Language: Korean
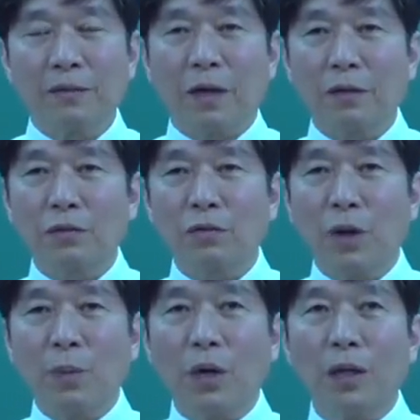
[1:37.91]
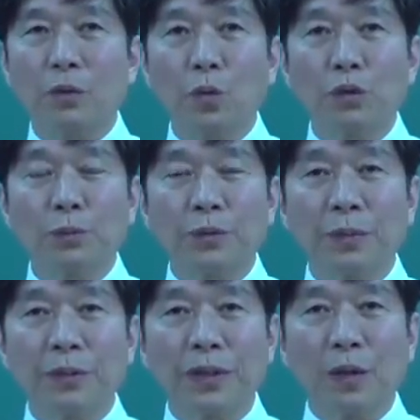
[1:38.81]
다른 과목 한
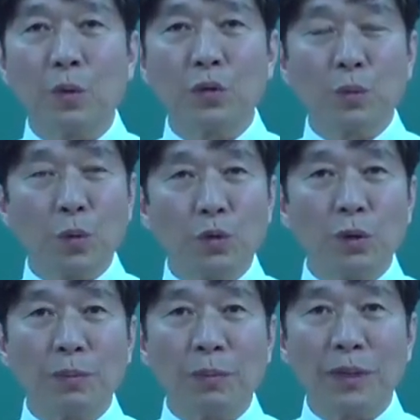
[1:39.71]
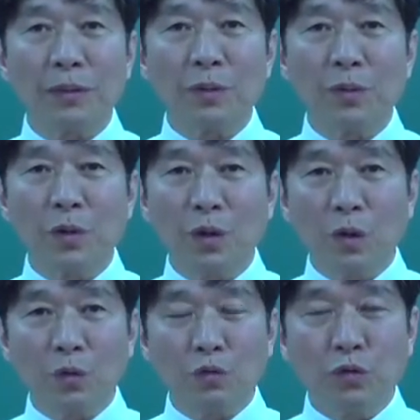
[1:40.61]
50점이나 55점만 맞아도
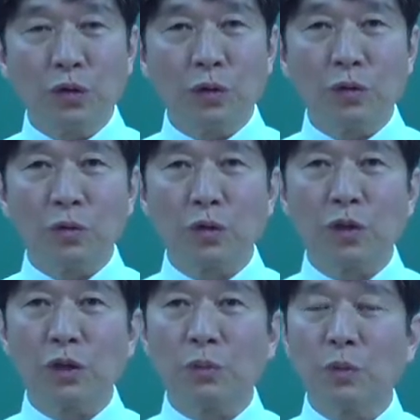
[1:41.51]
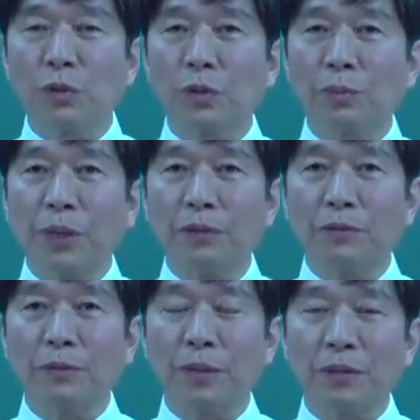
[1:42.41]
운전이론 75점,
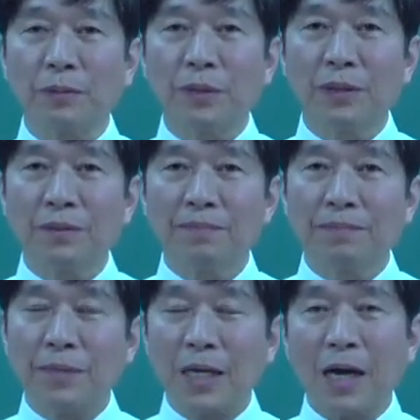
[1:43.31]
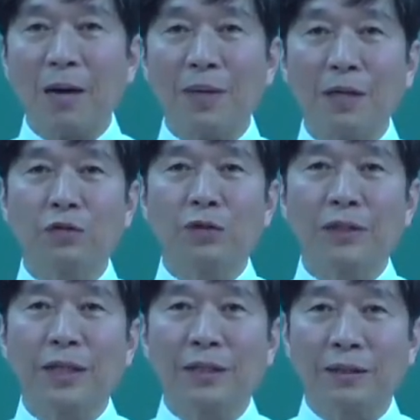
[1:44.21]
80점 맞으면 커버할 수
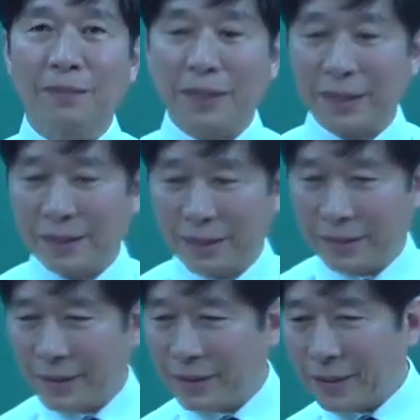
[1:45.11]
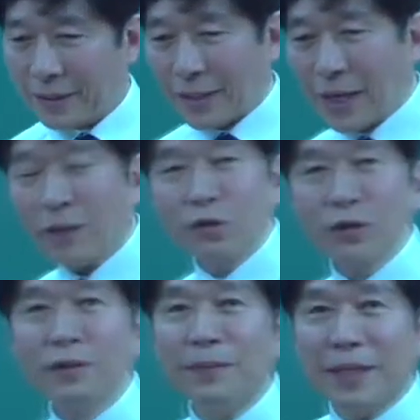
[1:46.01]
있다는 겁니다. 할 수
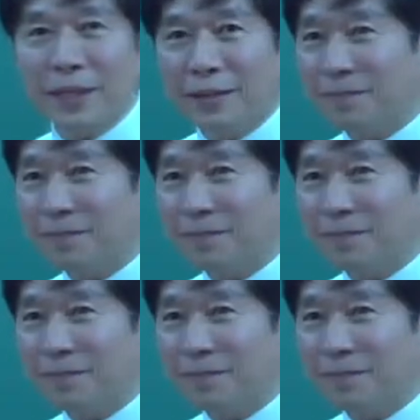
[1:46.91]
있습니다.